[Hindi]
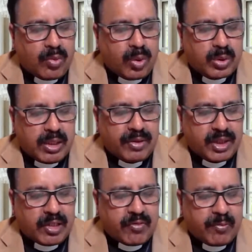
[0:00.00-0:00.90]
और वो
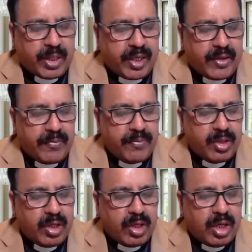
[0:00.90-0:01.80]
खुदाम की तरफ फिरे
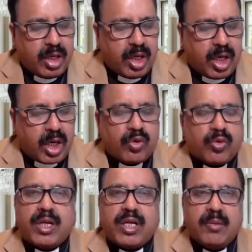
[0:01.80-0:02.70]
और
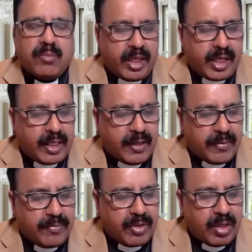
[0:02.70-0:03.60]
उस पर हम
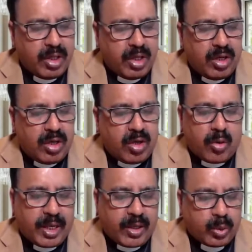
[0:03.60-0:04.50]
करेगा
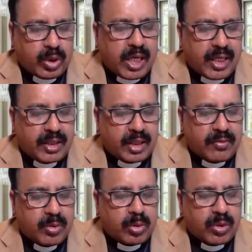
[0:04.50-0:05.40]
और हमारे खुदा की
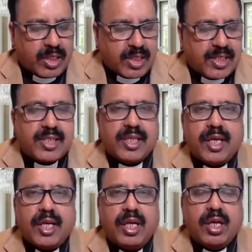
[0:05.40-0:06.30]
तरफ क्योंकि को कसरत
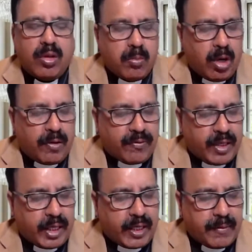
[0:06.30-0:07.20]
से
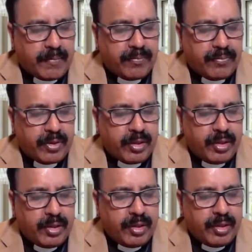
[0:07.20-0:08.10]
माफ करेगा
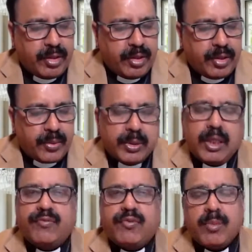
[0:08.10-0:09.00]

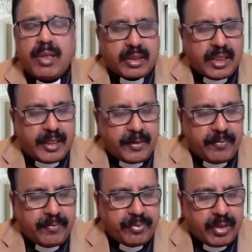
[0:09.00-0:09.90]
खुदा फरमाता है
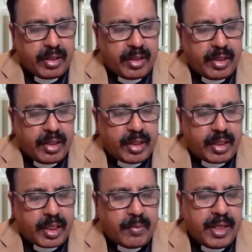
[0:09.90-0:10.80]

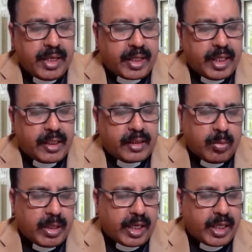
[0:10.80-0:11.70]
कि मेरे ख्याल
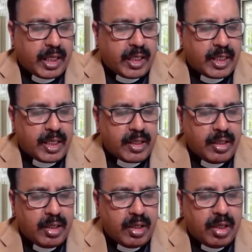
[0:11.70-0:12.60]
तुम्हारे ख्याल
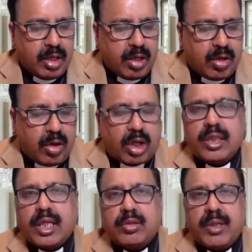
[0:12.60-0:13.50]
नहीं
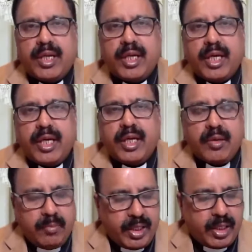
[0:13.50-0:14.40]
और ना तुम्हारी
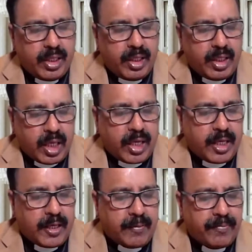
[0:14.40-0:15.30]
राहें मेरी
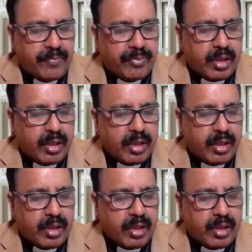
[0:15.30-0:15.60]
राहें हैं